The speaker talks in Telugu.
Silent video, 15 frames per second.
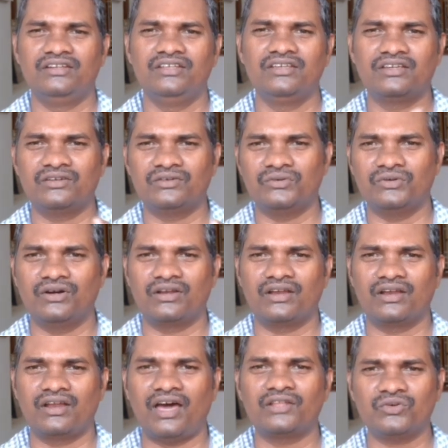నీకు
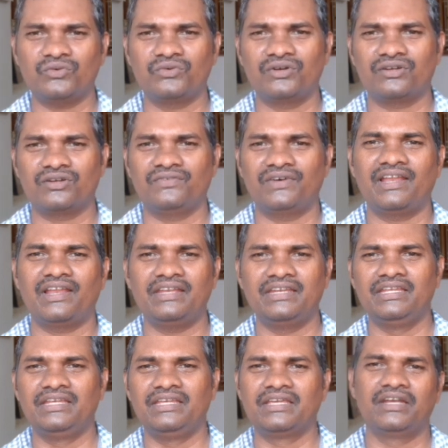నాతో ఉండటం వల్ల
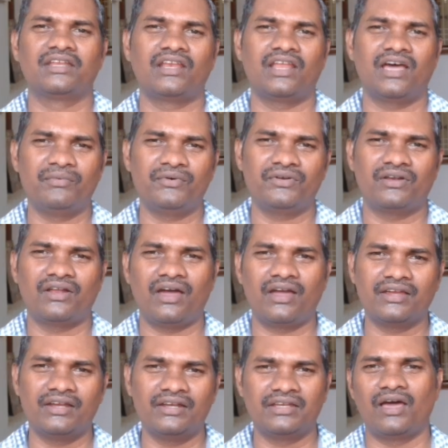నీకేంటి లాభం
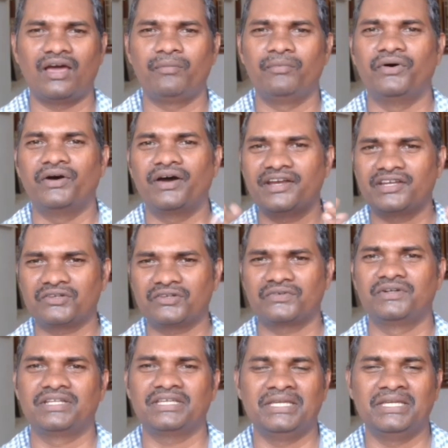నాకేంటి లాభం
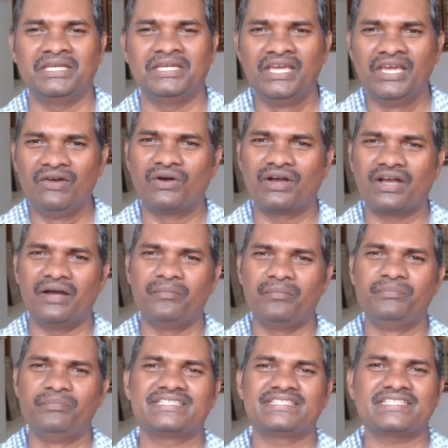అనేటటువంటి ఒక
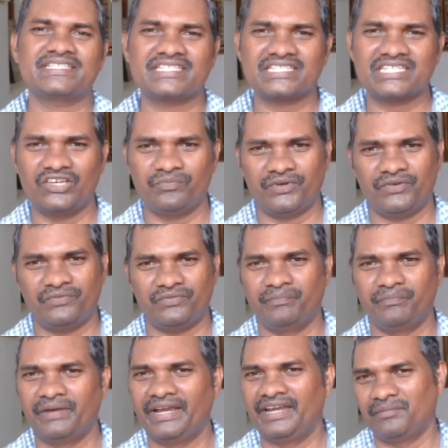బిజినెస్ టైప్ ఆఫ్
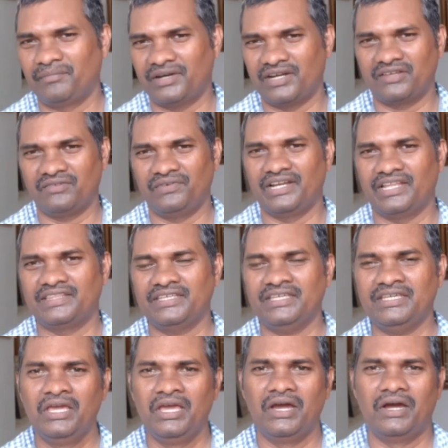మైండ్ అనమాట వీళ్ళది
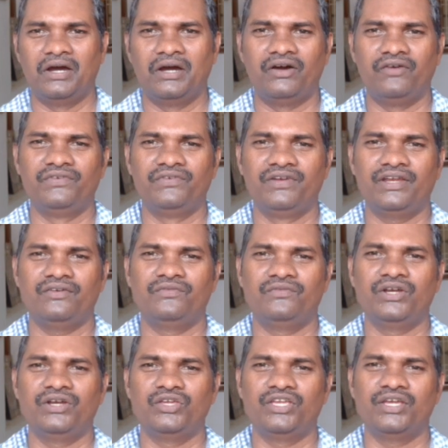
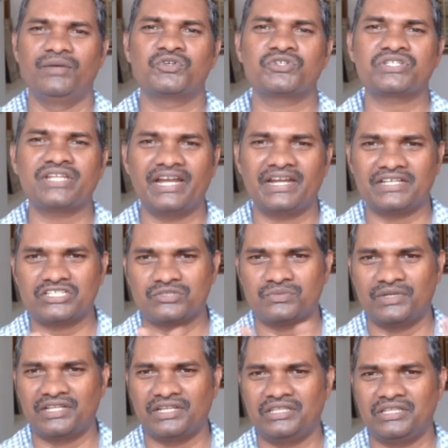వీళ్ళు ఎమోషనల్
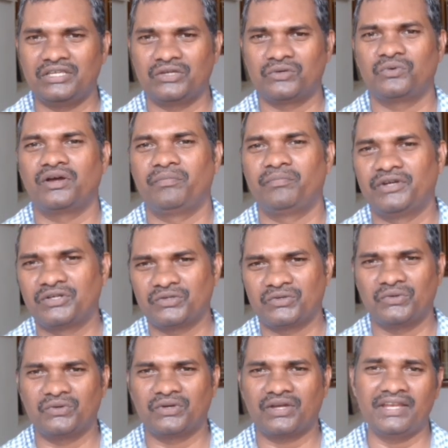అటాచ్మెంట్ అనేది ఎక్కువగా
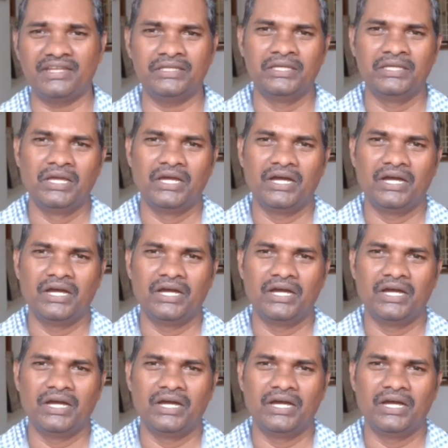పెట్టుకోరు కానీ